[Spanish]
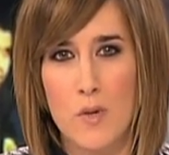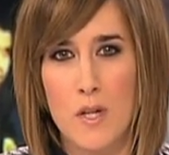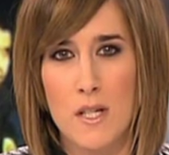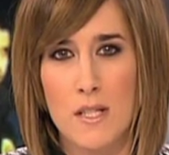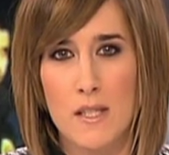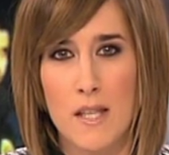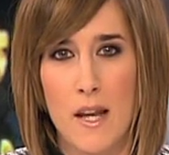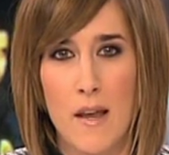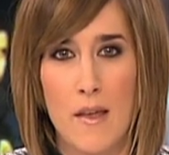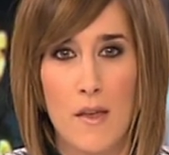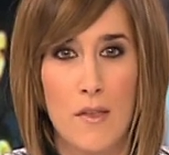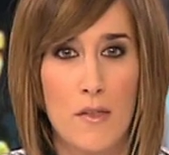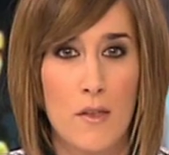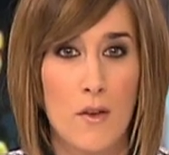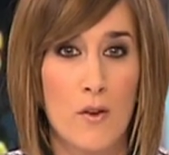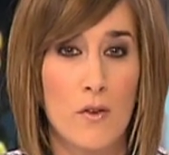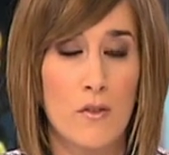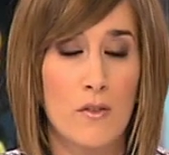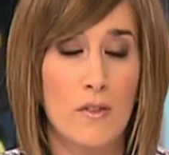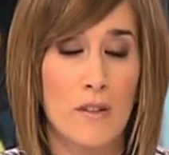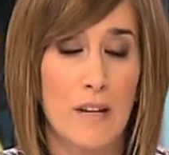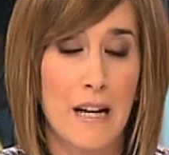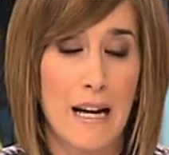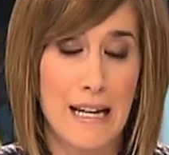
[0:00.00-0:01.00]
su
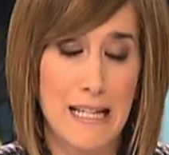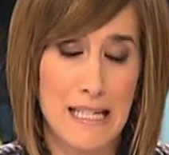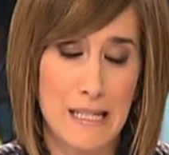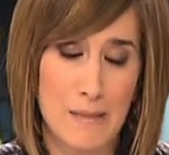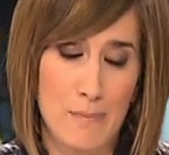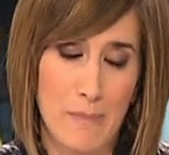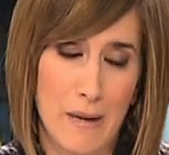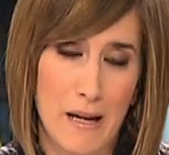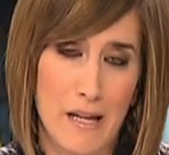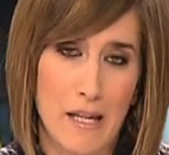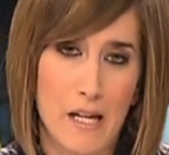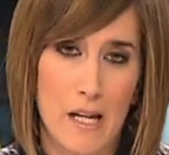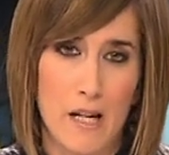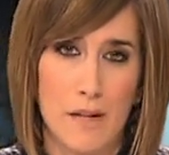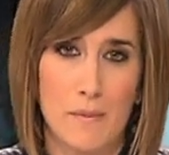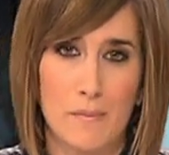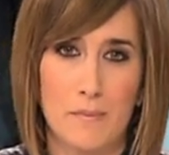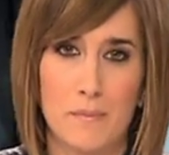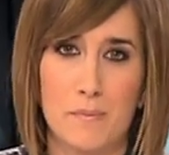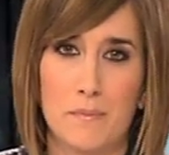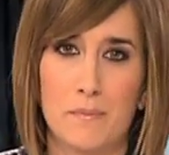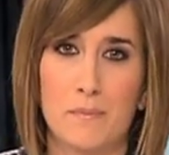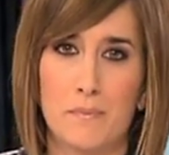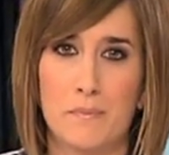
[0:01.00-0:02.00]
extradición a España.
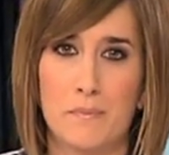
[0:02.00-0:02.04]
